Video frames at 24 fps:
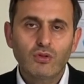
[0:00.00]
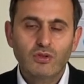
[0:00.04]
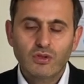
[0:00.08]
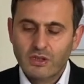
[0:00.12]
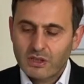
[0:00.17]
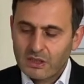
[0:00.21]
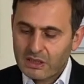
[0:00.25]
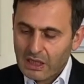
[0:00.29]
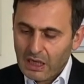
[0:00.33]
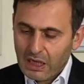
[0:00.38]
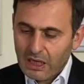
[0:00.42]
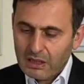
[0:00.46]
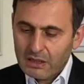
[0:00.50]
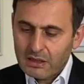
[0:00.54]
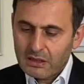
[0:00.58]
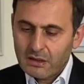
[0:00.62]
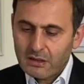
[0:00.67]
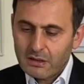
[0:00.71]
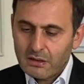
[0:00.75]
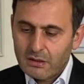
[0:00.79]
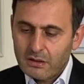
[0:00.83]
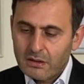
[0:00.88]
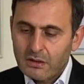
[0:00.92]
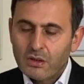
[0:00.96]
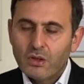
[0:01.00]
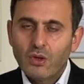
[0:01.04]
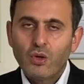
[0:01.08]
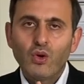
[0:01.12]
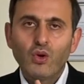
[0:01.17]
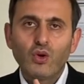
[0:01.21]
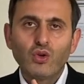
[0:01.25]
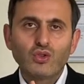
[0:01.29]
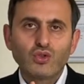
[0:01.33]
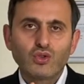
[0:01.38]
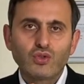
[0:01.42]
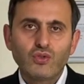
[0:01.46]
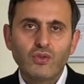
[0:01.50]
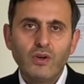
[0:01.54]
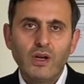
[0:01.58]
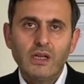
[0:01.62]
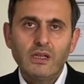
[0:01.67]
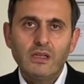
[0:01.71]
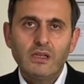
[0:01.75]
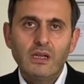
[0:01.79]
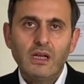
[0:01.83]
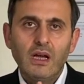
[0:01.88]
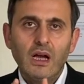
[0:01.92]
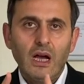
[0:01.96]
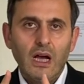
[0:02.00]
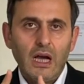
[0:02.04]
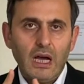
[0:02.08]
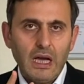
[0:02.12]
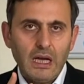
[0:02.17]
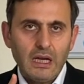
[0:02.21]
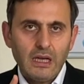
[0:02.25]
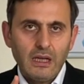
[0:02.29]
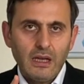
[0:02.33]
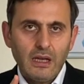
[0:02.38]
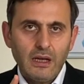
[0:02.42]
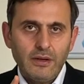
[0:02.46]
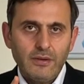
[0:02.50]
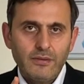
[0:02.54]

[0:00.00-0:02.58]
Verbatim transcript: Sağlık, özgüven, aile,